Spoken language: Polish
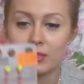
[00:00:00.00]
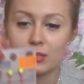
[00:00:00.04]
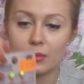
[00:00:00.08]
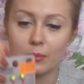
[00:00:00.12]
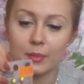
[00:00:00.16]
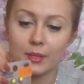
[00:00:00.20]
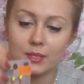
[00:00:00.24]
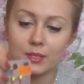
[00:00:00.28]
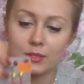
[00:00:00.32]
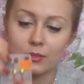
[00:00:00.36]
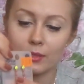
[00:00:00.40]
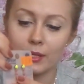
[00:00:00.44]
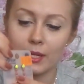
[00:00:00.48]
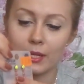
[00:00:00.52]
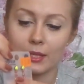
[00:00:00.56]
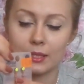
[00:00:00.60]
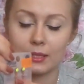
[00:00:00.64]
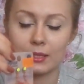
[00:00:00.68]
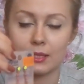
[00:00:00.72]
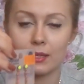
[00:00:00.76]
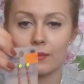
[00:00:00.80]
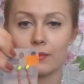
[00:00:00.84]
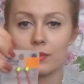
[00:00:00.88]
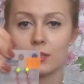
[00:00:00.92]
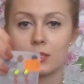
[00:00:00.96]
Są bardzo
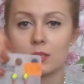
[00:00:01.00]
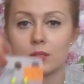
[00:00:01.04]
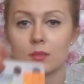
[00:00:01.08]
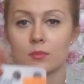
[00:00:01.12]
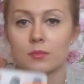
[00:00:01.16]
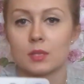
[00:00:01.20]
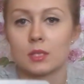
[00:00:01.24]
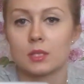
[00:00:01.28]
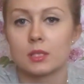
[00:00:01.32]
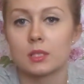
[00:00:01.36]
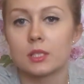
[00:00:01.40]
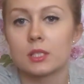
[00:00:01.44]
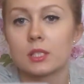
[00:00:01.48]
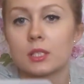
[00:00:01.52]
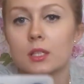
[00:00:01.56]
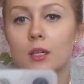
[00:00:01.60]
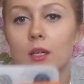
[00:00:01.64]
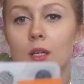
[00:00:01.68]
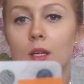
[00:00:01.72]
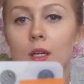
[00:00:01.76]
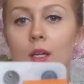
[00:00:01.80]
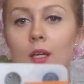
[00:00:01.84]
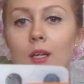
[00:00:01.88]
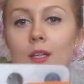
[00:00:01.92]
lekkie, więc to mnie cieszy.